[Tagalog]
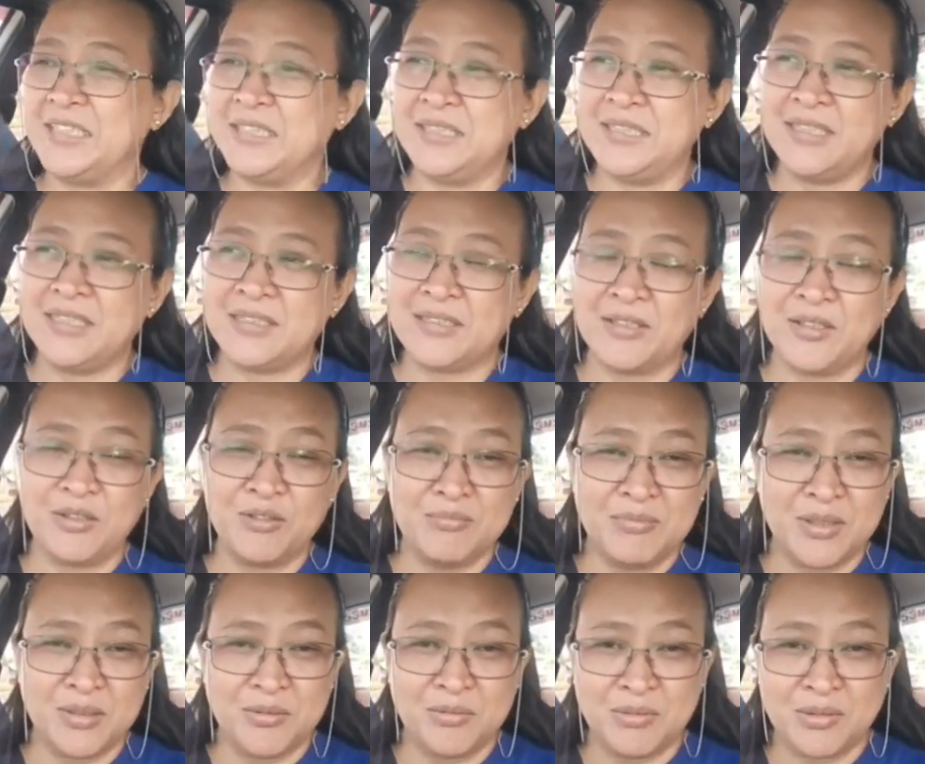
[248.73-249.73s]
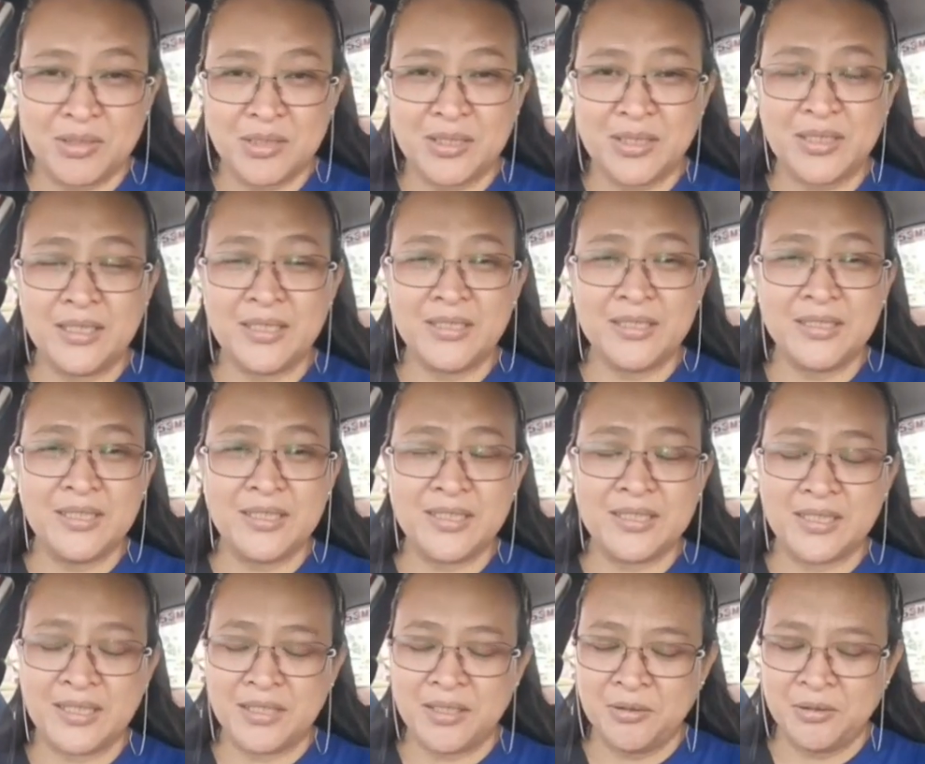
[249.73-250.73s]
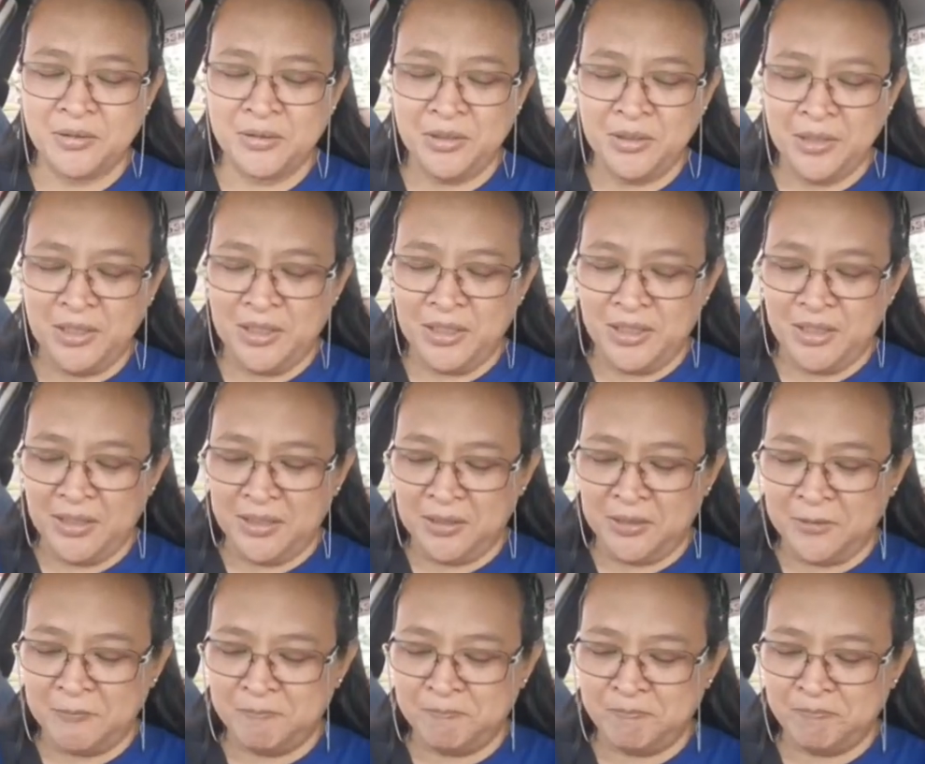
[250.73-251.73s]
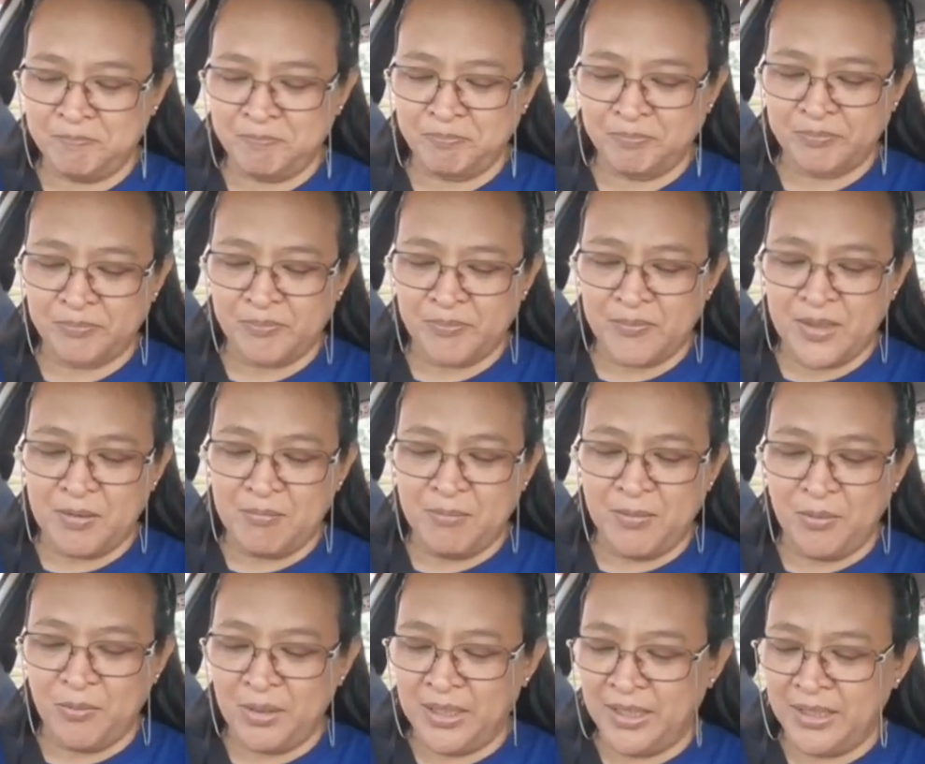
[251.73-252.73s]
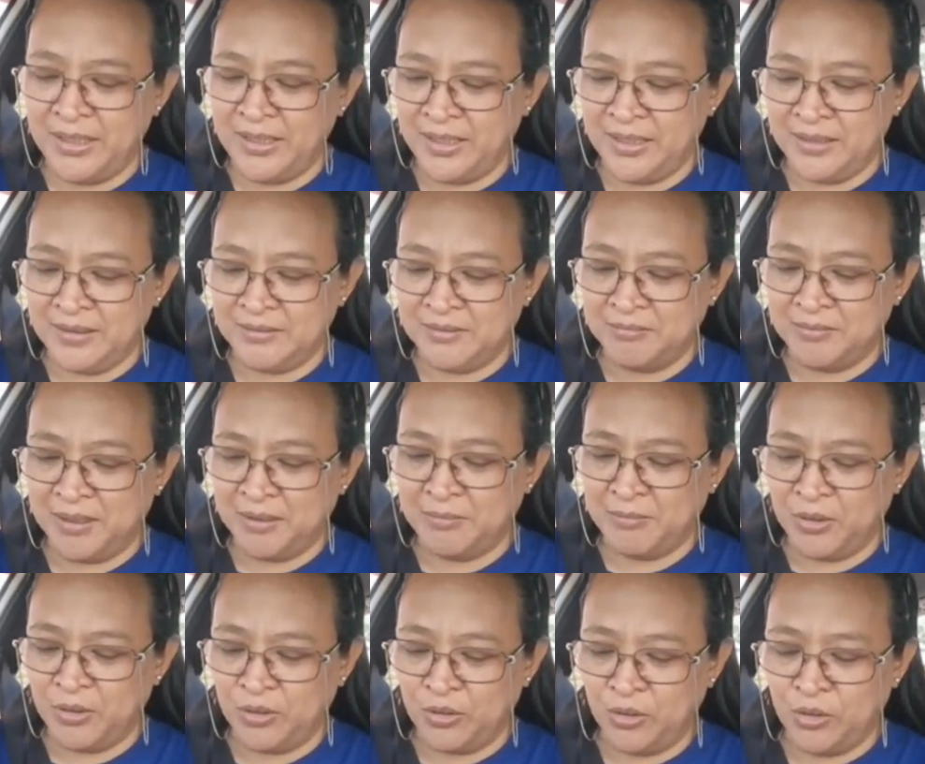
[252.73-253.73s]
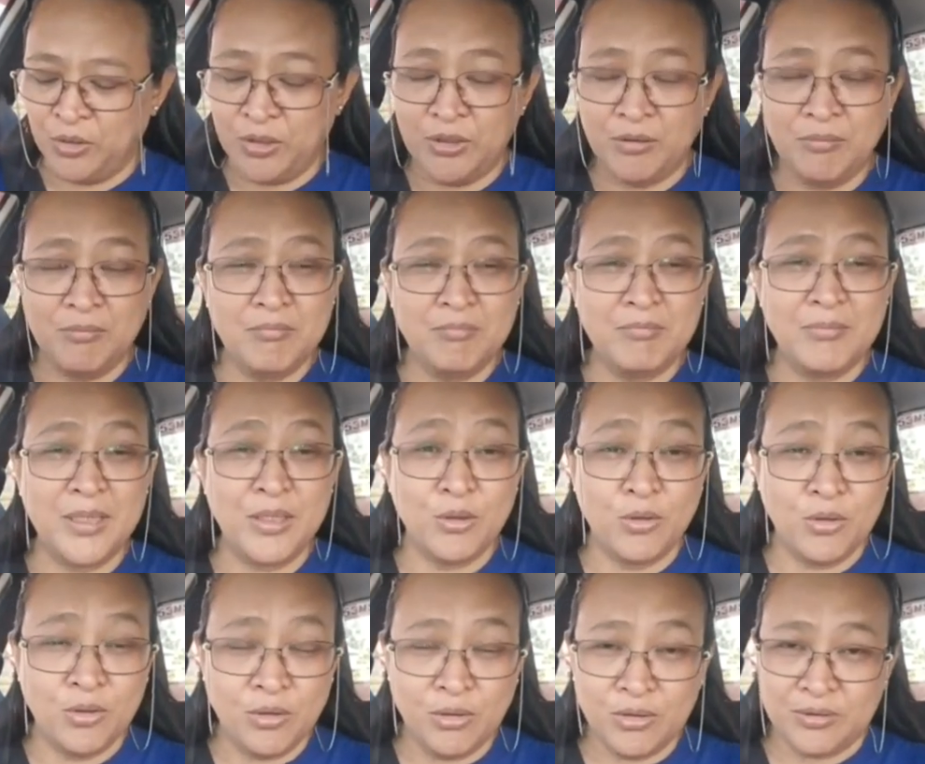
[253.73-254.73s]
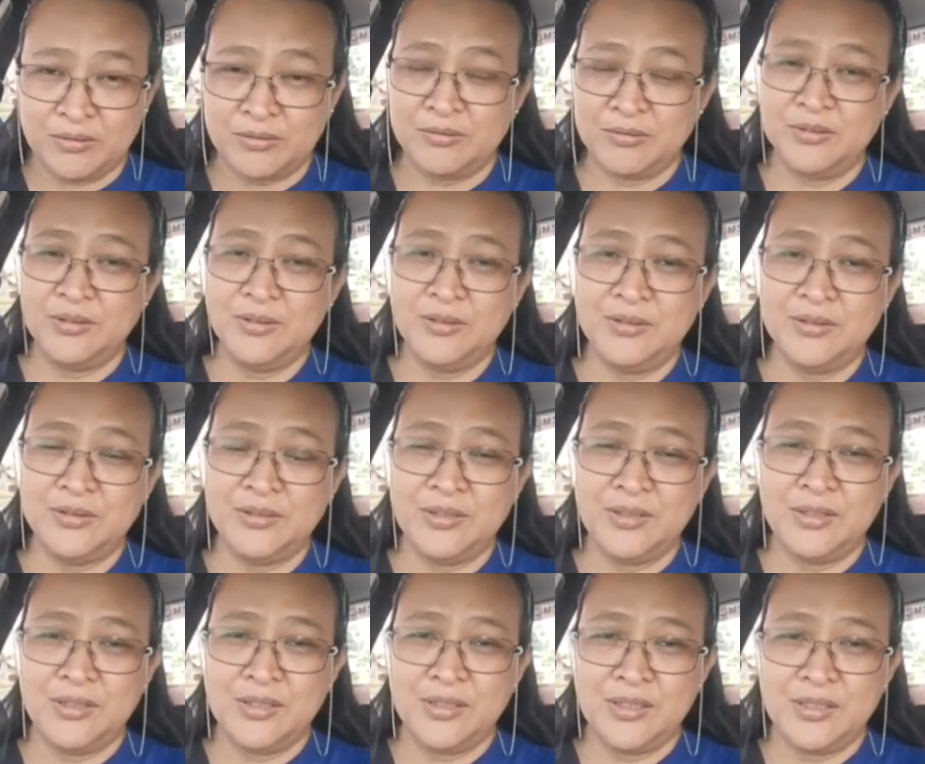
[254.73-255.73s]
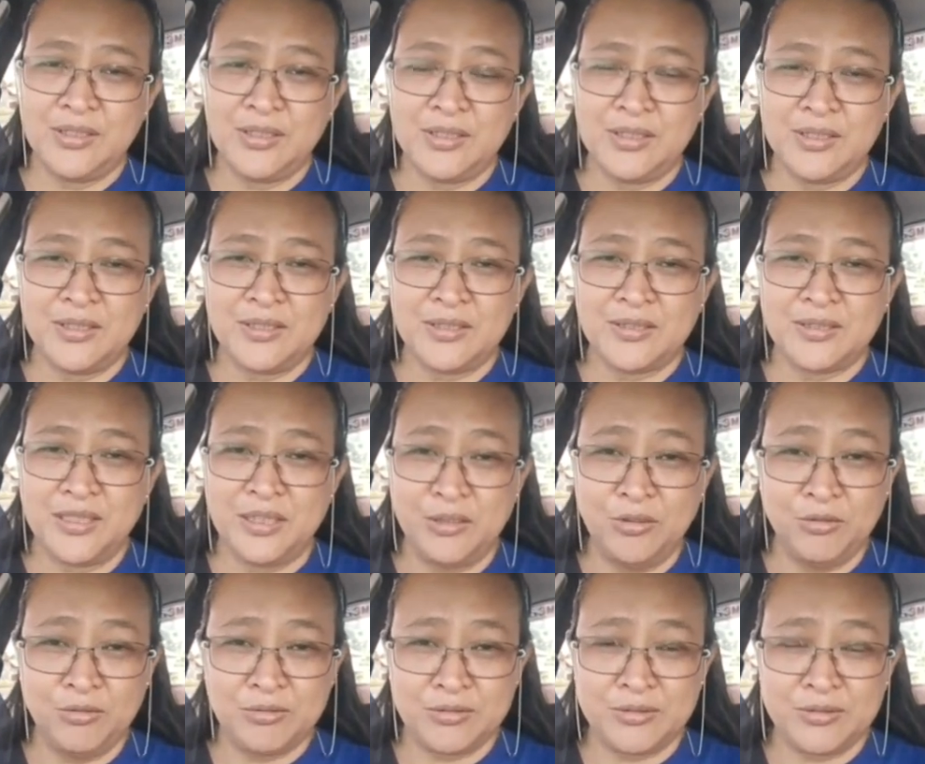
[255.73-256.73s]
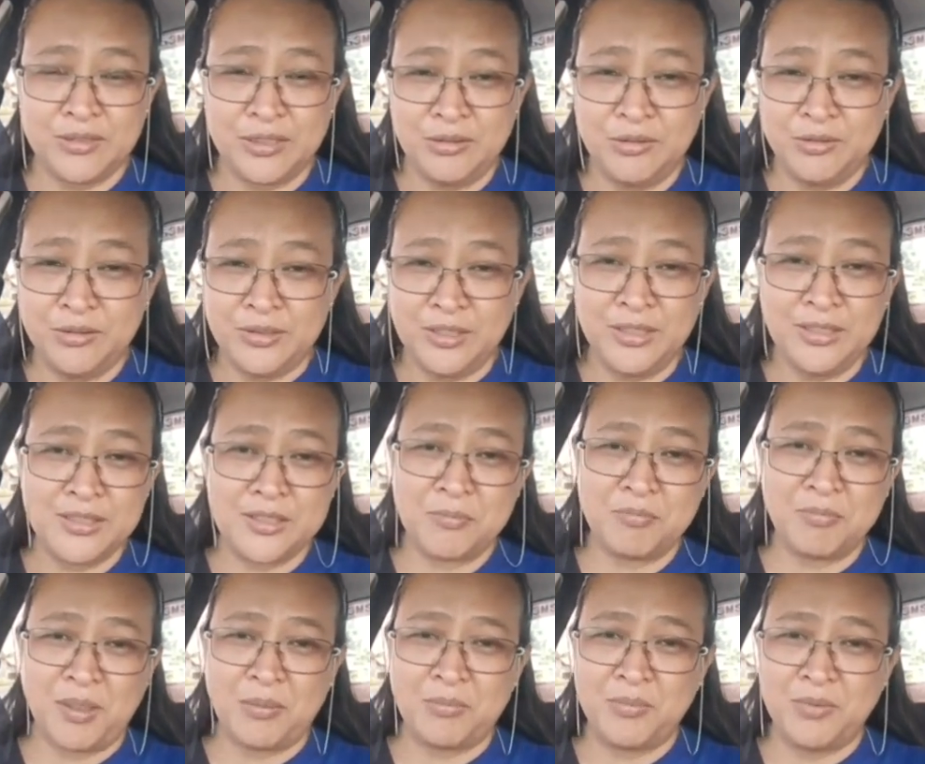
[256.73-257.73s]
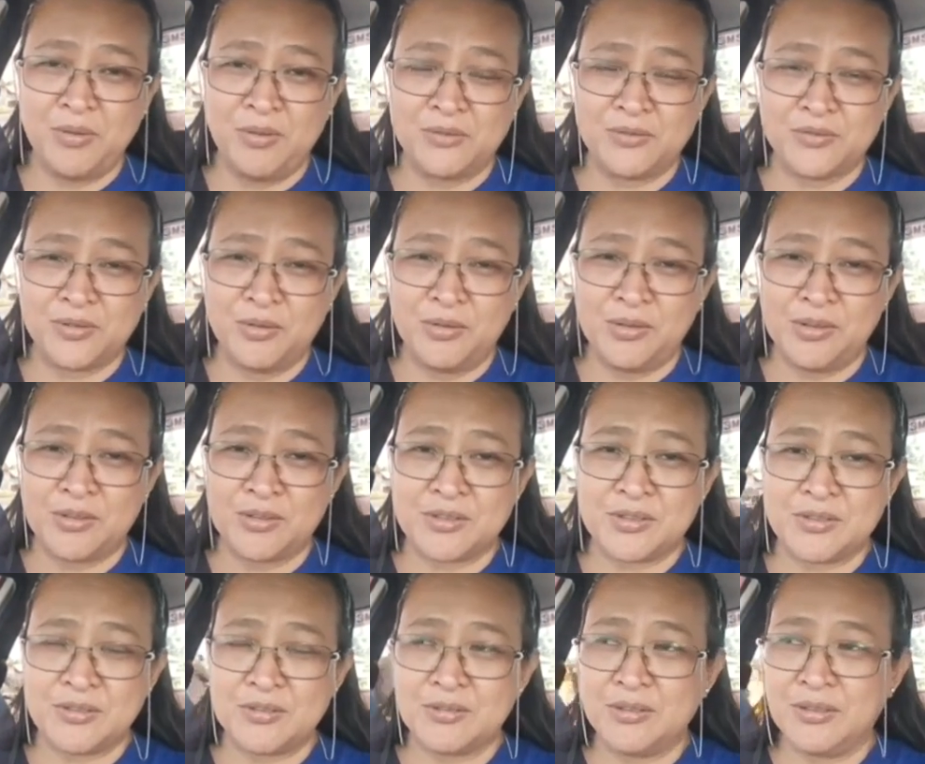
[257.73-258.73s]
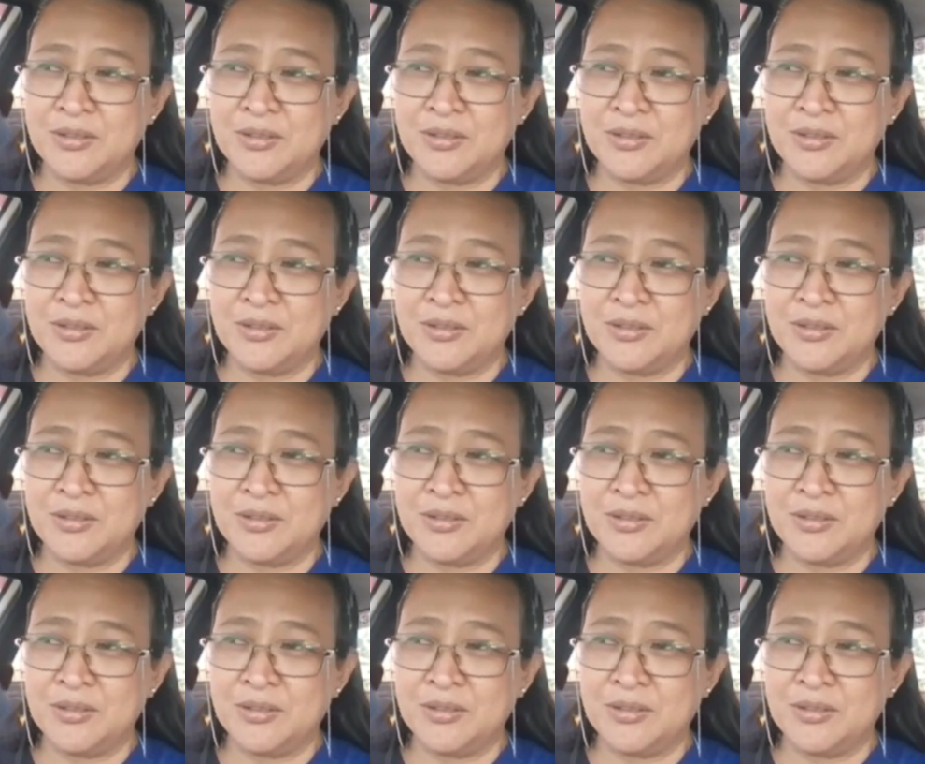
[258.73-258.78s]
hindi kayo mag-worry hindi kayo um, mawala ng uh, or malungkot no And ganun din si Pablo, of course.